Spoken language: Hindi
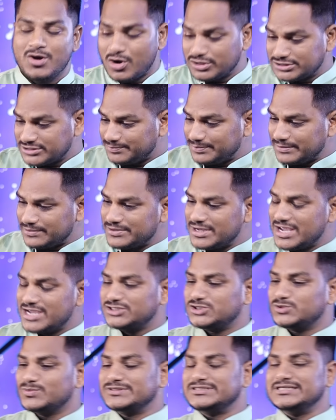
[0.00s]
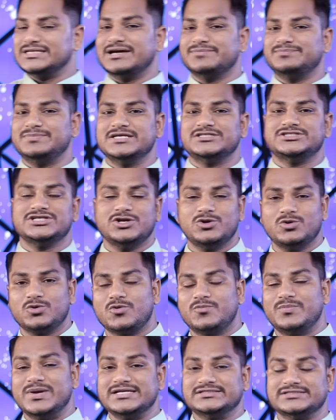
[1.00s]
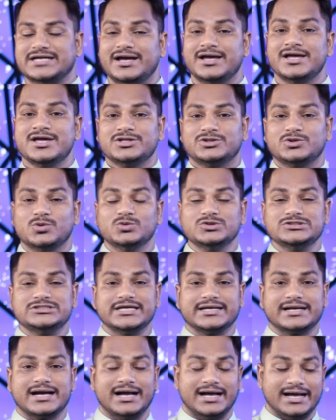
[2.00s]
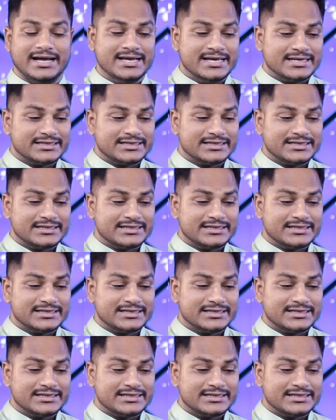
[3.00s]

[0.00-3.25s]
और जब प्रभु यीशु मसीह ने अपने चेलों को भेजा तो उनसे कहा